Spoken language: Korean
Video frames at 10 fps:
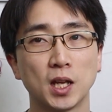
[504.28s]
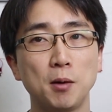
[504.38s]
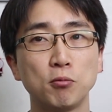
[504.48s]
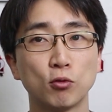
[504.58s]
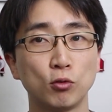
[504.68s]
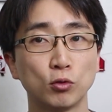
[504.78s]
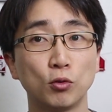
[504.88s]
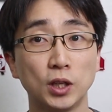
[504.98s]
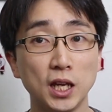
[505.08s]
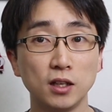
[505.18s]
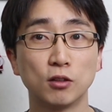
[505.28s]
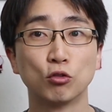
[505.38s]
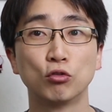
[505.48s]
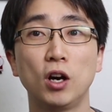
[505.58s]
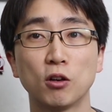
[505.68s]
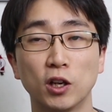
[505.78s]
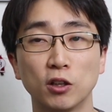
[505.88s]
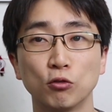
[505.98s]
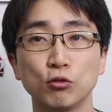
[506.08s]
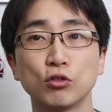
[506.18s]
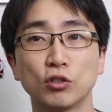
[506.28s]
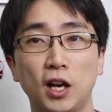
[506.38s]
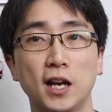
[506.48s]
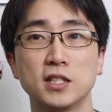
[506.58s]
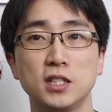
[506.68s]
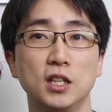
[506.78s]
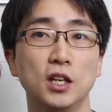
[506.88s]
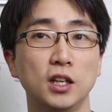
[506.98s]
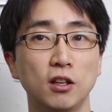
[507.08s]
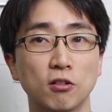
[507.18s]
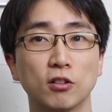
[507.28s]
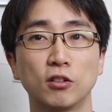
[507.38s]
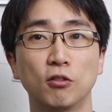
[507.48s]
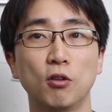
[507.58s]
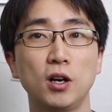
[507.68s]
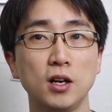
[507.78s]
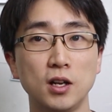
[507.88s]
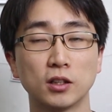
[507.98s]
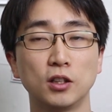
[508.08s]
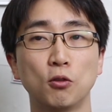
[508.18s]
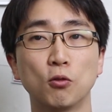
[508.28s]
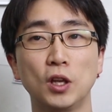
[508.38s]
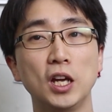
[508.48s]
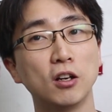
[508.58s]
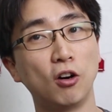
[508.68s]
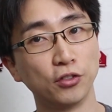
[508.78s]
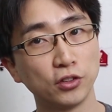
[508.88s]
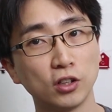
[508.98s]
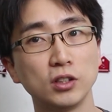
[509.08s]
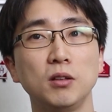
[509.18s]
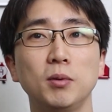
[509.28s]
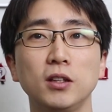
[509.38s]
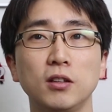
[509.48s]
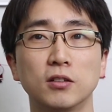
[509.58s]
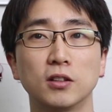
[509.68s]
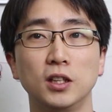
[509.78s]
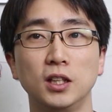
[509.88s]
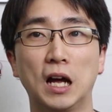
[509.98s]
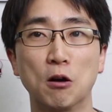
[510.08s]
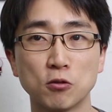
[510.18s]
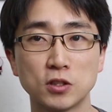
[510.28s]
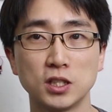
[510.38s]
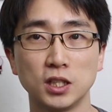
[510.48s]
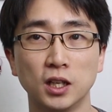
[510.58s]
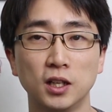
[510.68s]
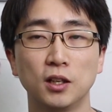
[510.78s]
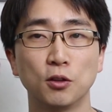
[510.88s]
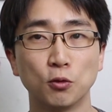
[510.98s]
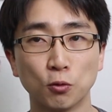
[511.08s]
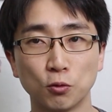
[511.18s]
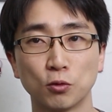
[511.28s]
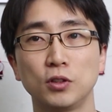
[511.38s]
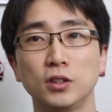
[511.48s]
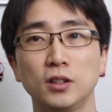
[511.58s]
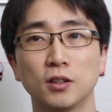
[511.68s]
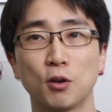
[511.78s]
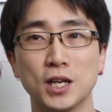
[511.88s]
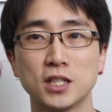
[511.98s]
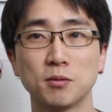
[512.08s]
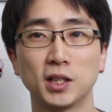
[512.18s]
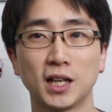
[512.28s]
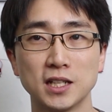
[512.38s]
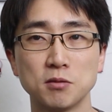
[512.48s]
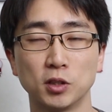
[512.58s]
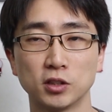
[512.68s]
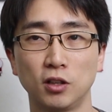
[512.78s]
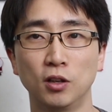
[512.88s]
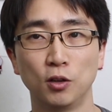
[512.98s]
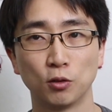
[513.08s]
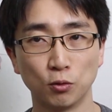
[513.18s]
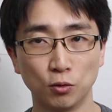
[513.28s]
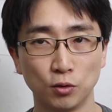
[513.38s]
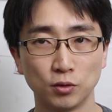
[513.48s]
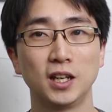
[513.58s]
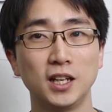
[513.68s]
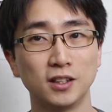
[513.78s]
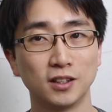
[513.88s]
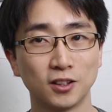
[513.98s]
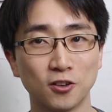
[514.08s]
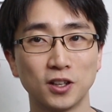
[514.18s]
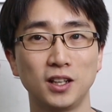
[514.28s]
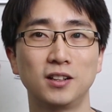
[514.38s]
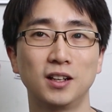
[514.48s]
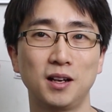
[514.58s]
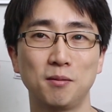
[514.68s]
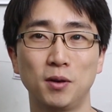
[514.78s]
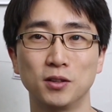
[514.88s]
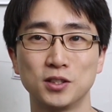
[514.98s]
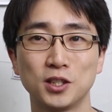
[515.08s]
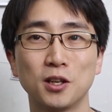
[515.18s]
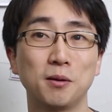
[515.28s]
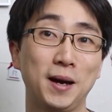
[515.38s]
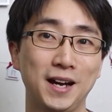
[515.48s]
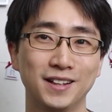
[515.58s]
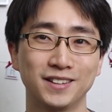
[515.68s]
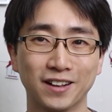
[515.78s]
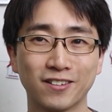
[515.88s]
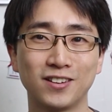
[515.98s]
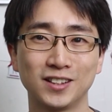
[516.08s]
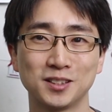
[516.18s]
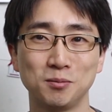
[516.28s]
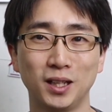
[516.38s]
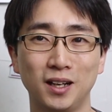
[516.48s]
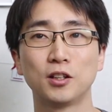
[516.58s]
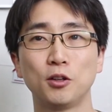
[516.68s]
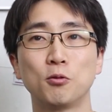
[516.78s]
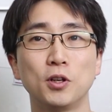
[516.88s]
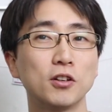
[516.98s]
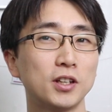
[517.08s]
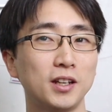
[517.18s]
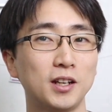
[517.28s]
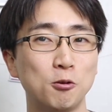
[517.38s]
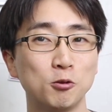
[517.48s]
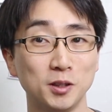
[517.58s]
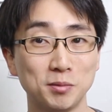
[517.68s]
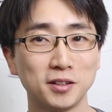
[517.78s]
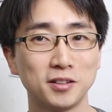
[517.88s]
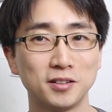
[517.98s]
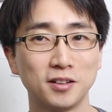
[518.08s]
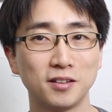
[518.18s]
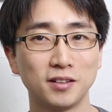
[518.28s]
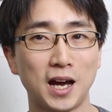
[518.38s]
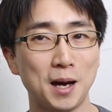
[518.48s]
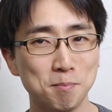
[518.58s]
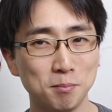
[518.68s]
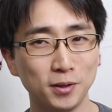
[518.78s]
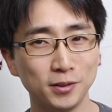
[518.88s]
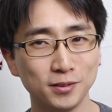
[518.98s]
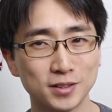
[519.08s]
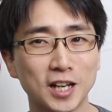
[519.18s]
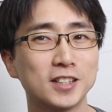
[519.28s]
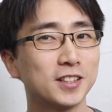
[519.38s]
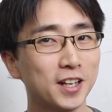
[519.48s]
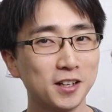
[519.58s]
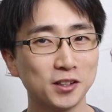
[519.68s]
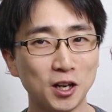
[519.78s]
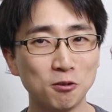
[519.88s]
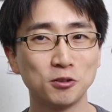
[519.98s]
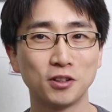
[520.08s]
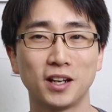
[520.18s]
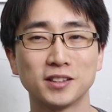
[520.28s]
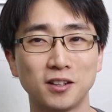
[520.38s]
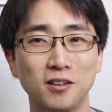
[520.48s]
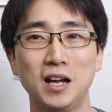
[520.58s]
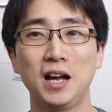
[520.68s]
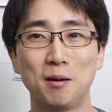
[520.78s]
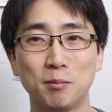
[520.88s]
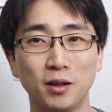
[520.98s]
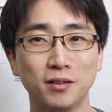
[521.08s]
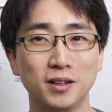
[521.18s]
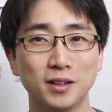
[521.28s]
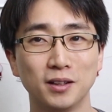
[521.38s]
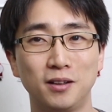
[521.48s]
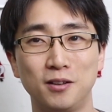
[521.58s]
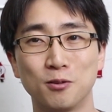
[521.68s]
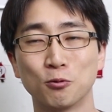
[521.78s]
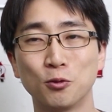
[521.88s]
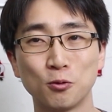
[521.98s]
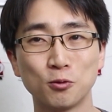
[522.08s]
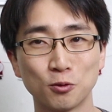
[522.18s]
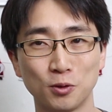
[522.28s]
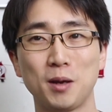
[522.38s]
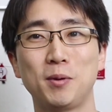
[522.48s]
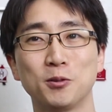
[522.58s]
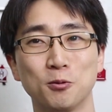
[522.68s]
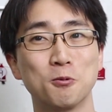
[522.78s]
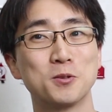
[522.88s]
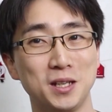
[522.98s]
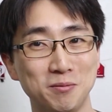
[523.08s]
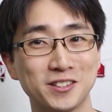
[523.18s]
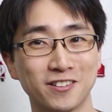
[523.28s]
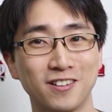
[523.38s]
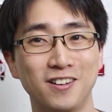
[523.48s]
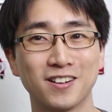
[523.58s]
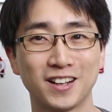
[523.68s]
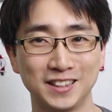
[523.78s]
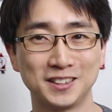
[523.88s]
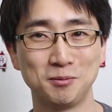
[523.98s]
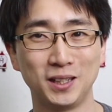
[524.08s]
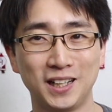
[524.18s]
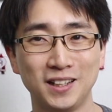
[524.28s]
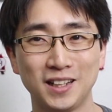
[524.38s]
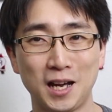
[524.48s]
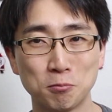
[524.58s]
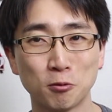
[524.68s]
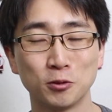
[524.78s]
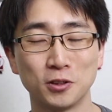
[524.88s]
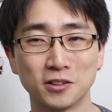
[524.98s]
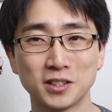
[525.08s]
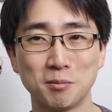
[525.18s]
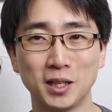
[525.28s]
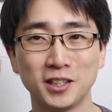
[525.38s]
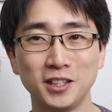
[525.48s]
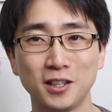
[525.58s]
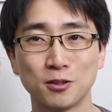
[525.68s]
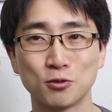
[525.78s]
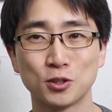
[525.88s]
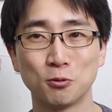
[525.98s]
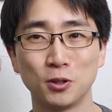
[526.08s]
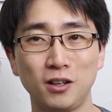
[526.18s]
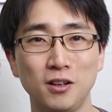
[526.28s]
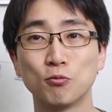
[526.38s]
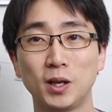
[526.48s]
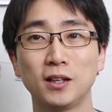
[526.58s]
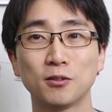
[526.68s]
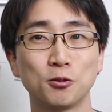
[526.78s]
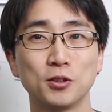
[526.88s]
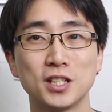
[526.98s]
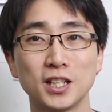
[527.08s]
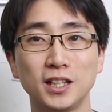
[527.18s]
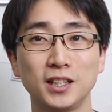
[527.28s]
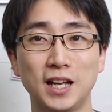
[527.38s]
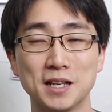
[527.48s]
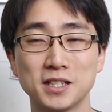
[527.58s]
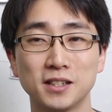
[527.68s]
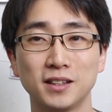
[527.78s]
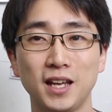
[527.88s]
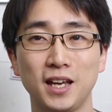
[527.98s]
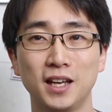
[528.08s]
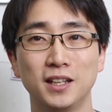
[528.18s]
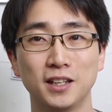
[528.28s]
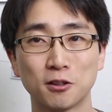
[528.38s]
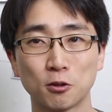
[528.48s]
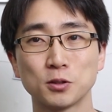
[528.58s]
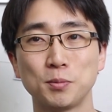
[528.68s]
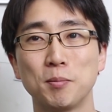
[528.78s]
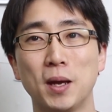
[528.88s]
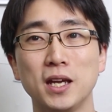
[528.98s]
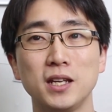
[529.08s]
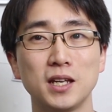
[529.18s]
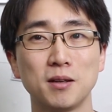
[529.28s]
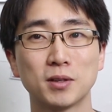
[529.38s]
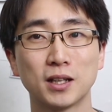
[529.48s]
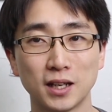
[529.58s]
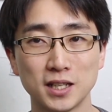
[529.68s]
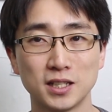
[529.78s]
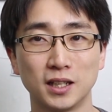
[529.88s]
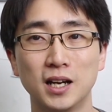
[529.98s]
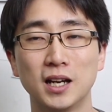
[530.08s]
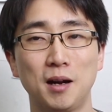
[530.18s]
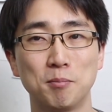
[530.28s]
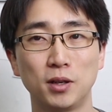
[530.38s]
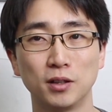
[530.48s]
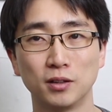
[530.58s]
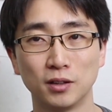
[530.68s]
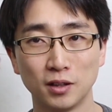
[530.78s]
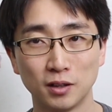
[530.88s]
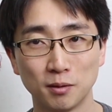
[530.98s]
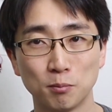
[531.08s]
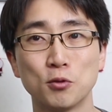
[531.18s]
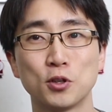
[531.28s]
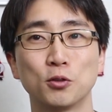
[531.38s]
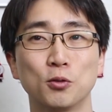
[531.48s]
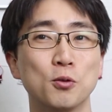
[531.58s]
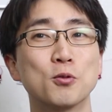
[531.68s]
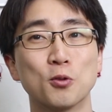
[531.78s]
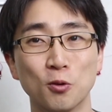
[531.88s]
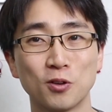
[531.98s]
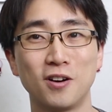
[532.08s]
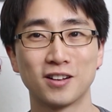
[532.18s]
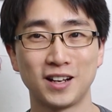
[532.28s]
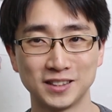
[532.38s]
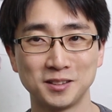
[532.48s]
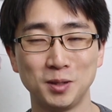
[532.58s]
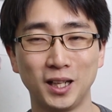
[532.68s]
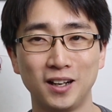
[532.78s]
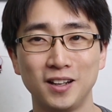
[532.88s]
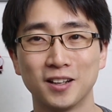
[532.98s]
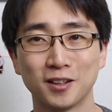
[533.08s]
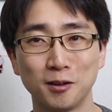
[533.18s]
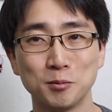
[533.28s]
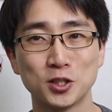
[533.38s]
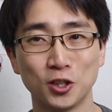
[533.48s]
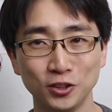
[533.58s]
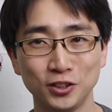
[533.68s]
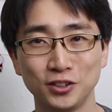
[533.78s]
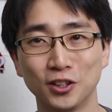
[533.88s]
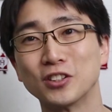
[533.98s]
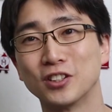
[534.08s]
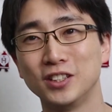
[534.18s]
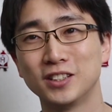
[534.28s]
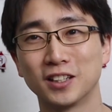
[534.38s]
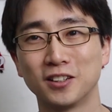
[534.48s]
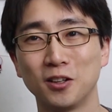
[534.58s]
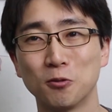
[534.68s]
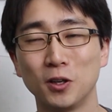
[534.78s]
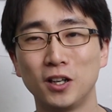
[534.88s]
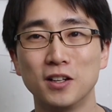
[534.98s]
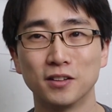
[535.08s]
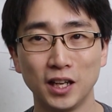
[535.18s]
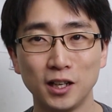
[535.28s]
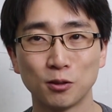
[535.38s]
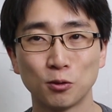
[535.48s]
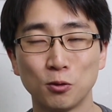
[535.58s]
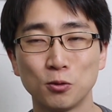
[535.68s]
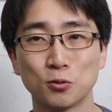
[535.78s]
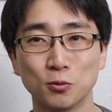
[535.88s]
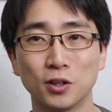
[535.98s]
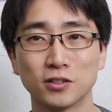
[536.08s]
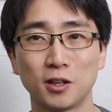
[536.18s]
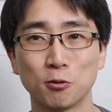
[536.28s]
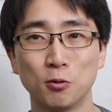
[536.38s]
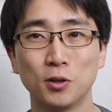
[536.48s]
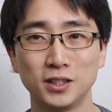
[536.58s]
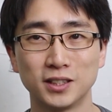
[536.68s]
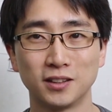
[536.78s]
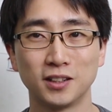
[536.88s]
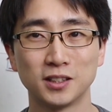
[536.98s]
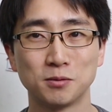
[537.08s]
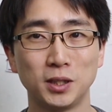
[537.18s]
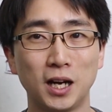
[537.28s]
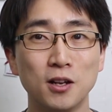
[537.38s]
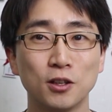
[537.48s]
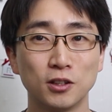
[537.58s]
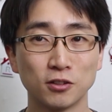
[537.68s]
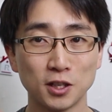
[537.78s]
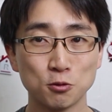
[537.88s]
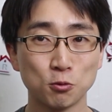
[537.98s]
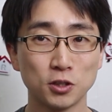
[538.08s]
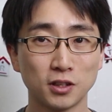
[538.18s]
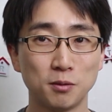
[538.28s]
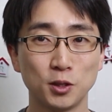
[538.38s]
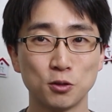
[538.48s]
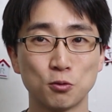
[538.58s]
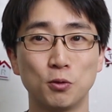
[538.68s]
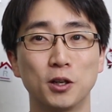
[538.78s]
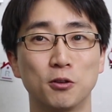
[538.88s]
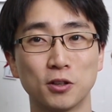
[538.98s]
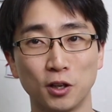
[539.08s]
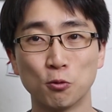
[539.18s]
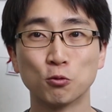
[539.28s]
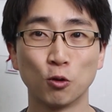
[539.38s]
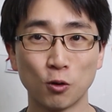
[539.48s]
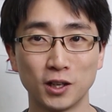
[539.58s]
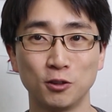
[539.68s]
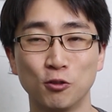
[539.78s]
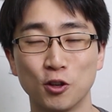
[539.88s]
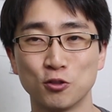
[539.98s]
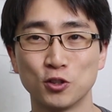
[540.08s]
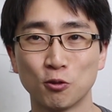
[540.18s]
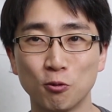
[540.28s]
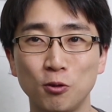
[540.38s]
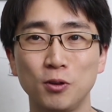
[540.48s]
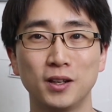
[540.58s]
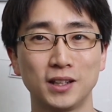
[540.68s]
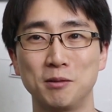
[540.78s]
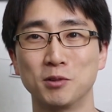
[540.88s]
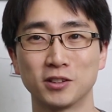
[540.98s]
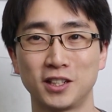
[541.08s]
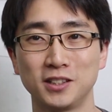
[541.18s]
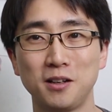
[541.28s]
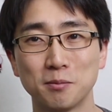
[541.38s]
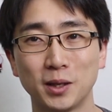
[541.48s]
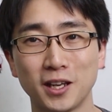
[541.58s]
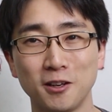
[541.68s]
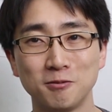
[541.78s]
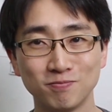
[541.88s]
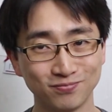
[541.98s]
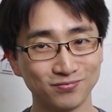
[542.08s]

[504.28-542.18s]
앞으로 또 내일 누가 과연 우승을 할지 이런 것들과, 그리고 내일 어떤 이벤트들이 나올지 요거를 관심을 가지면서 또 내일 경기를 한번 지켜봐야 될 것 같습니다. 그리고 여기에 나온 이벤트들은 한번 제가 스케일 다운을 해서 한번 운동으로 해봐도 재밌을 것 같습니다. 앞으로도 영상 많이 기대해 주시고요. 주말 또는 시간이 나실 때 이 크로스핏 메이헴 클래식 한번 보셔도 좋을 것 같습니다. 그러면 저는 여기서 인사드리고요. 내일 또 좋은 영상으로 인사드리겠습니다. 영상이 좋으셨다면 좋아요, 그리고 구독하기 눌러주시고 다음 영상에서 뵐게요.